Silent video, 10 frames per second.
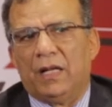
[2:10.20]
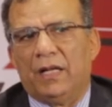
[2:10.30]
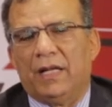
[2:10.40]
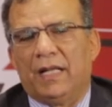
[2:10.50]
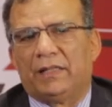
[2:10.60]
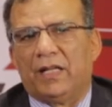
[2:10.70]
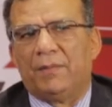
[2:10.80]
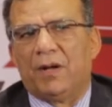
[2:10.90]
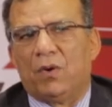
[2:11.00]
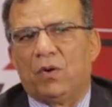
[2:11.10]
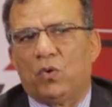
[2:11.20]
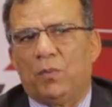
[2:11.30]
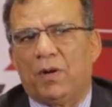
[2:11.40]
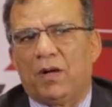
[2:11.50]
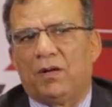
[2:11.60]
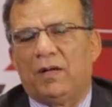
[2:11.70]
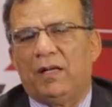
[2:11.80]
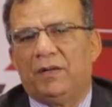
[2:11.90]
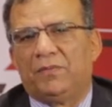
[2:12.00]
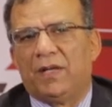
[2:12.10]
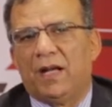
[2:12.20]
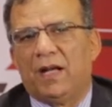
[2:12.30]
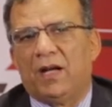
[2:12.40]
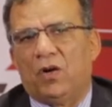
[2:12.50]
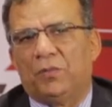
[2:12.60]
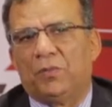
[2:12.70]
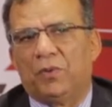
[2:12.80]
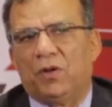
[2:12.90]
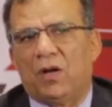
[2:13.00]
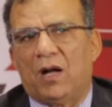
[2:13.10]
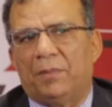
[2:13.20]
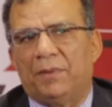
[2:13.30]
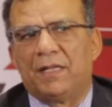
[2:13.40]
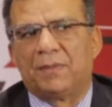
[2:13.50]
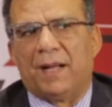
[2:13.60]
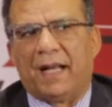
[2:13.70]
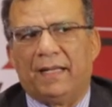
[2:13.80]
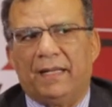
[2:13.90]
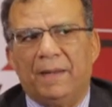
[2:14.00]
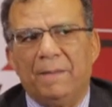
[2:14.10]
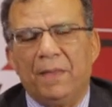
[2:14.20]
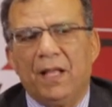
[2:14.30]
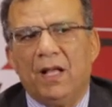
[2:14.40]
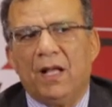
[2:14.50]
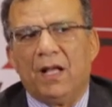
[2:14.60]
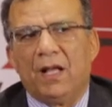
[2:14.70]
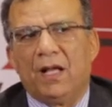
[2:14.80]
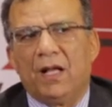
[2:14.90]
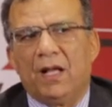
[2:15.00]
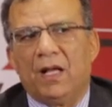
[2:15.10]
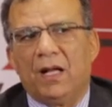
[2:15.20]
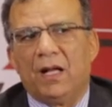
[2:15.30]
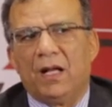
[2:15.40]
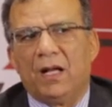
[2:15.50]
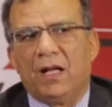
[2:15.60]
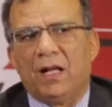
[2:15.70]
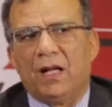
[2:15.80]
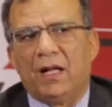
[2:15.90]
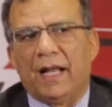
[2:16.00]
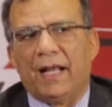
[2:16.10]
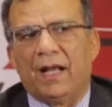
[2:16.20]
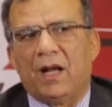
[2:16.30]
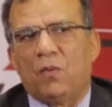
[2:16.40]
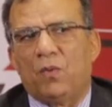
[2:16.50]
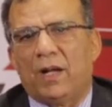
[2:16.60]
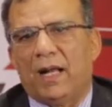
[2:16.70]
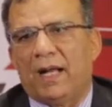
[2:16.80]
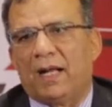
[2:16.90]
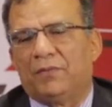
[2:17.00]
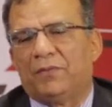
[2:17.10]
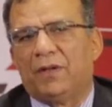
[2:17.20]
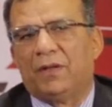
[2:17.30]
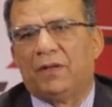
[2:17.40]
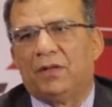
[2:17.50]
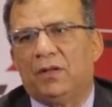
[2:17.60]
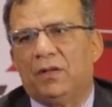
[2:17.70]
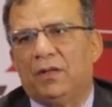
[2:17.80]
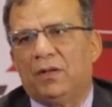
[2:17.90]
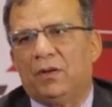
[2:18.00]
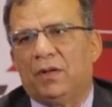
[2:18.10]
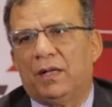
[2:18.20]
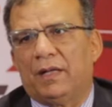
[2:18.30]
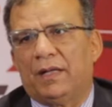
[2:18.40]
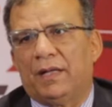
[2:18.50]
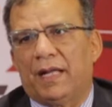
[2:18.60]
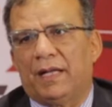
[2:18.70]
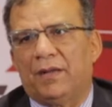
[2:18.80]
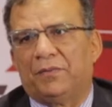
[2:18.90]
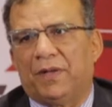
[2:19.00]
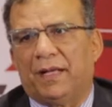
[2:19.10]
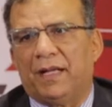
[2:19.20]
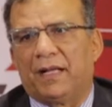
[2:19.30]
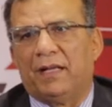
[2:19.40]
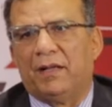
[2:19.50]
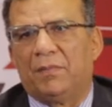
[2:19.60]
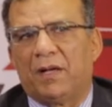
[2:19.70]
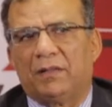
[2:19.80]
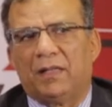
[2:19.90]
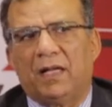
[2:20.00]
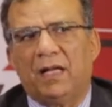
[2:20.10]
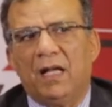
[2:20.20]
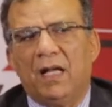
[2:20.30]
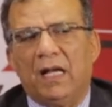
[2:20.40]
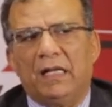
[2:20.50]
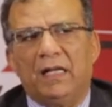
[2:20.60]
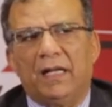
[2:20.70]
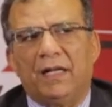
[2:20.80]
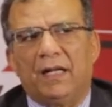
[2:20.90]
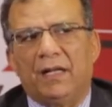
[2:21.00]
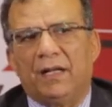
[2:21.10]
للاتربه والغبار اللي فيها حبوب اللقاح بنسبه عاليه آه، آه، الحقيقه اول حاجه في ان احنا في علاج المرض ده ان احنا